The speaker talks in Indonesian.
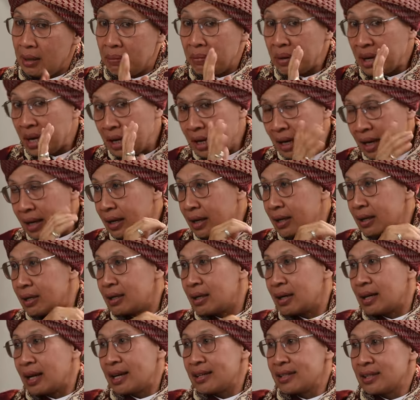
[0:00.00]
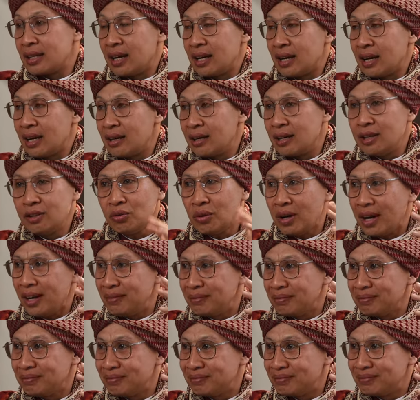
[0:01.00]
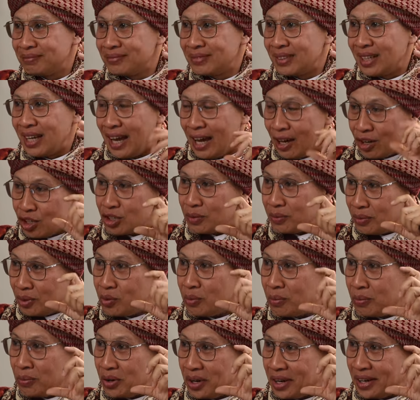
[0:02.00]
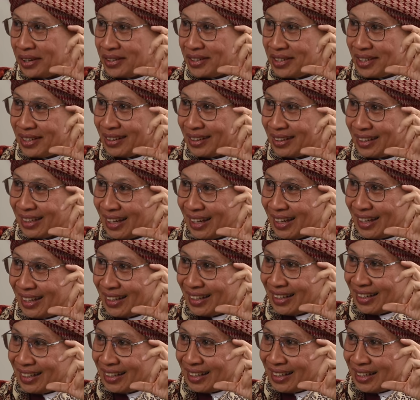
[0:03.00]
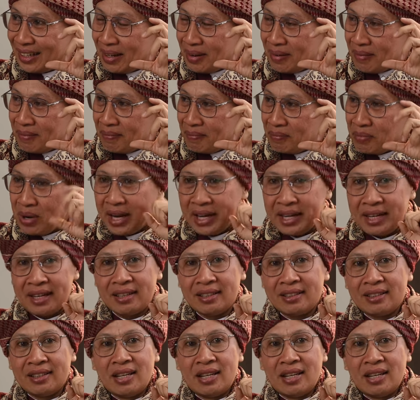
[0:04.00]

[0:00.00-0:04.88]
menghilangkan kekasaran, itu kan harus menumbuhkan cinta baik.